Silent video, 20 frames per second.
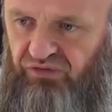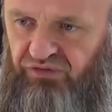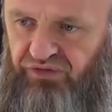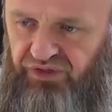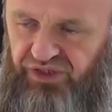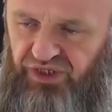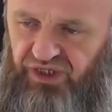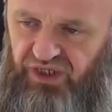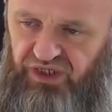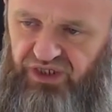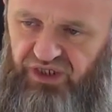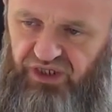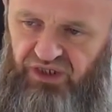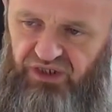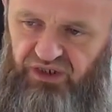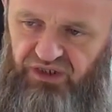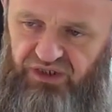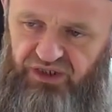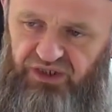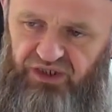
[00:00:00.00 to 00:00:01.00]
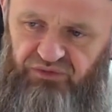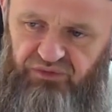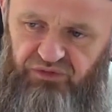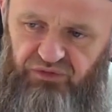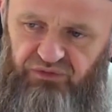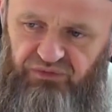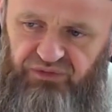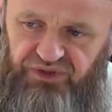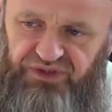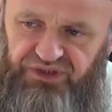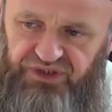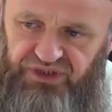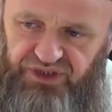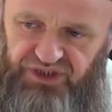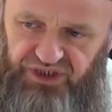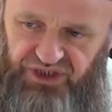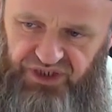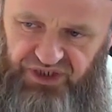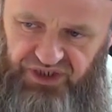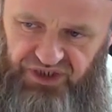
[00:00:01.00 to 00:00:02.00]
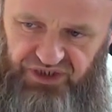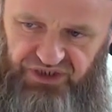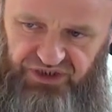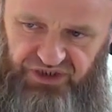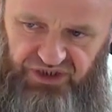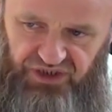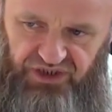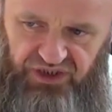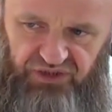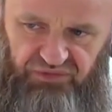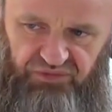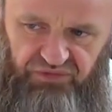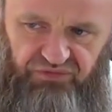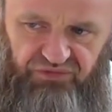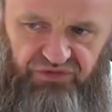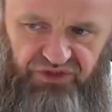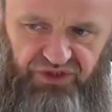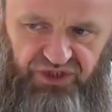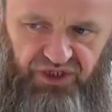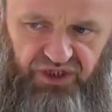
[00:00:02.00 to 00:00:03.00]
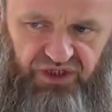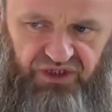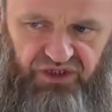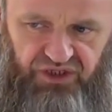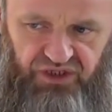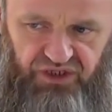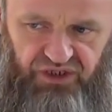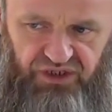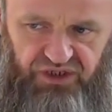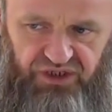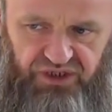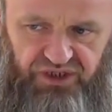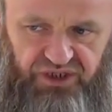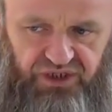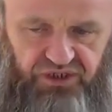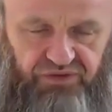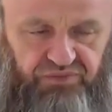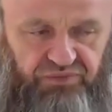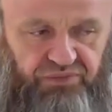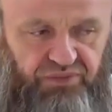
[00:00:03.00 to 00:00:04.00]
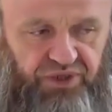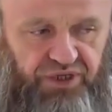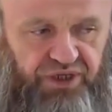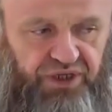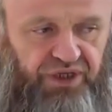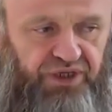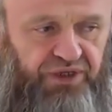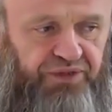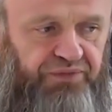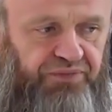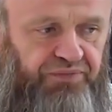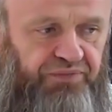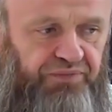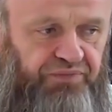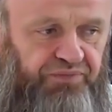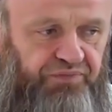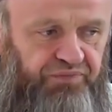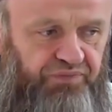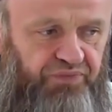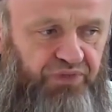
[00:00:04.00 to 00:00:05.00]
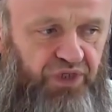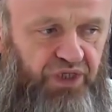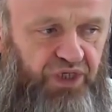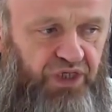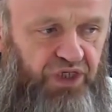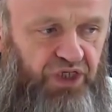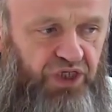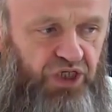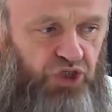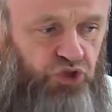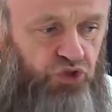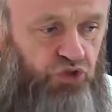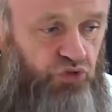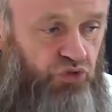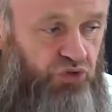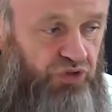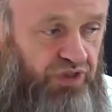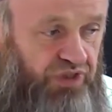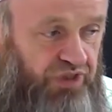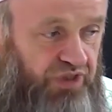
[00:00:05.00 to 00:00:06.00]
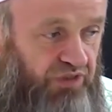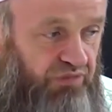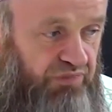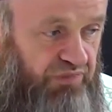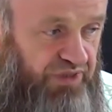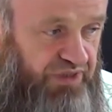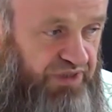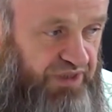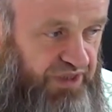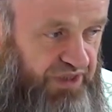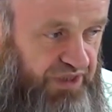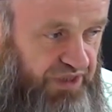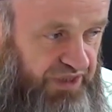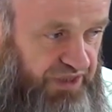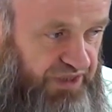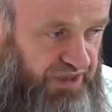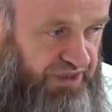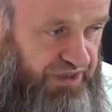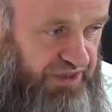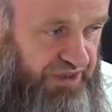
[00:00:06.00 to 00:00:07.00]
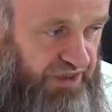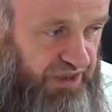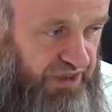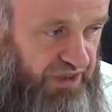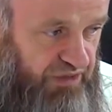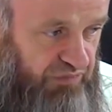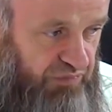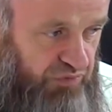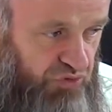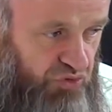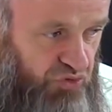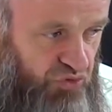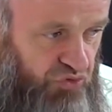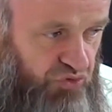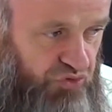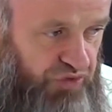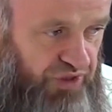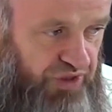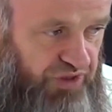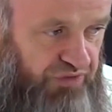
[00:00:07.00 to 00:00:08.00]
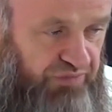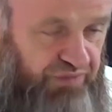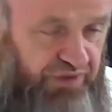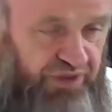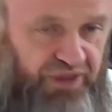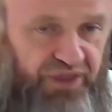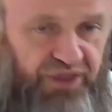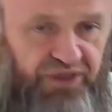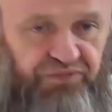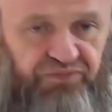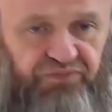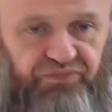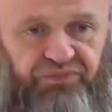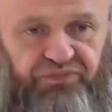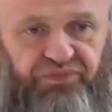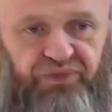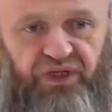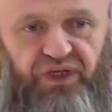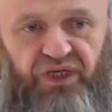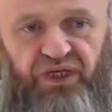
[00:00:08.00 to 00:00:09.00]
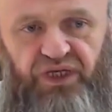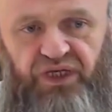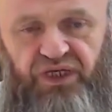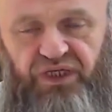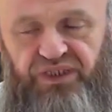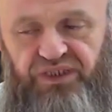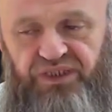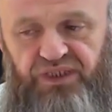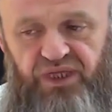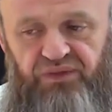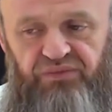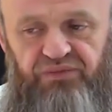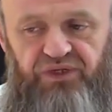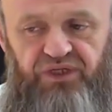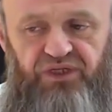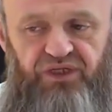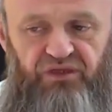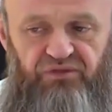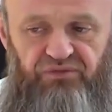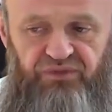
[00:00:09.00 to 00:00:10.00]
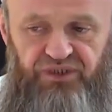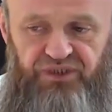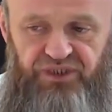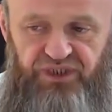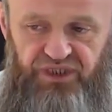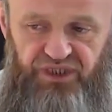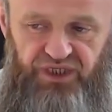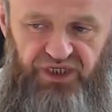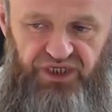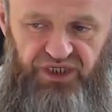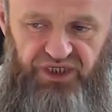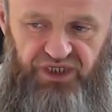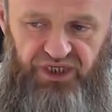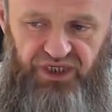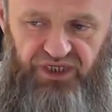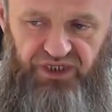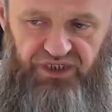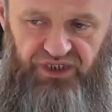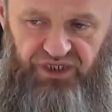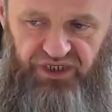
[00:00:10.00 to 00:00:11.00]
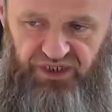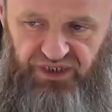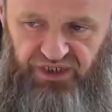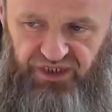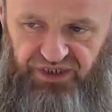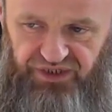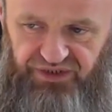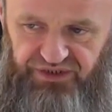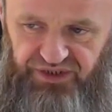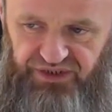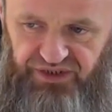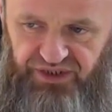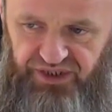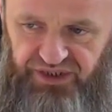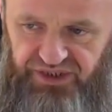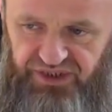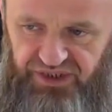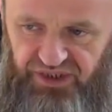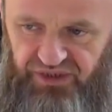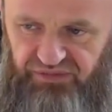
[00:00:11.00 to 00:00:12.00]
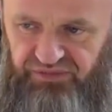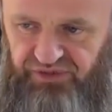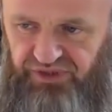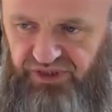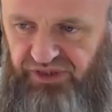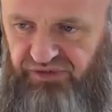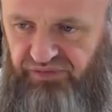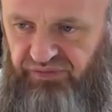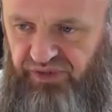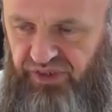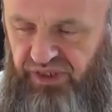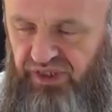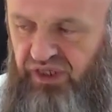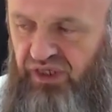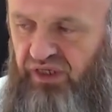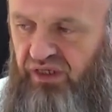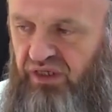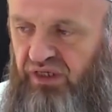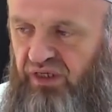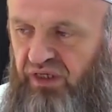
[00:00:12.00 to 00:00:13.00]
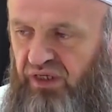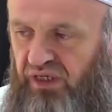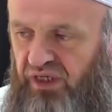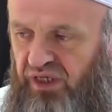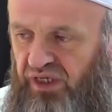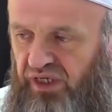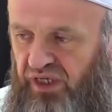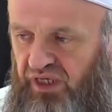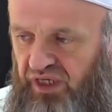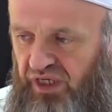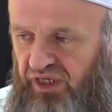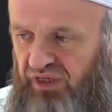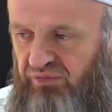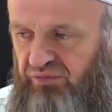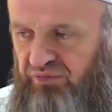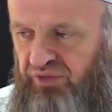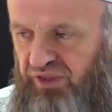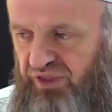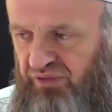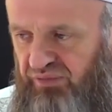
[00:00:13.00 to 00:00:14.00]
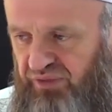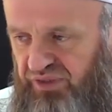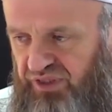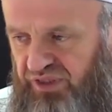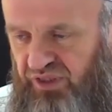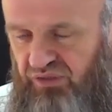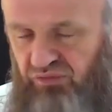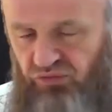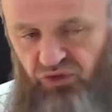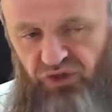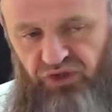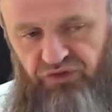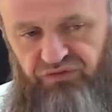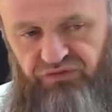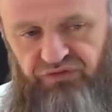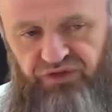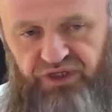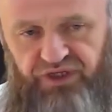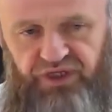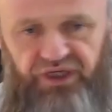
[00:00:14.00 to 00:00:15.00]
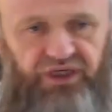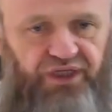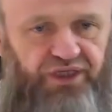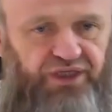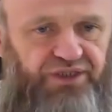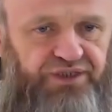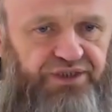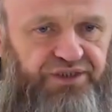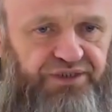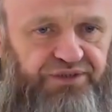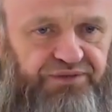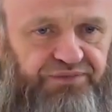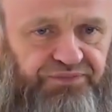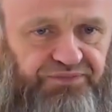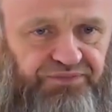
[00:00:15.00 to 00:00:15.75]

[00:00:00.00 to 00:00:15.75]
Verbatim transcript: Fedakarlık yapılması gerektiği gibi fedakarlık yapmaya. Şükredilmesi gerektiği gibi şükretmeye Sabredilmesi gereken yerlerde de sabretmeye her birimizi muvaffak eylesin.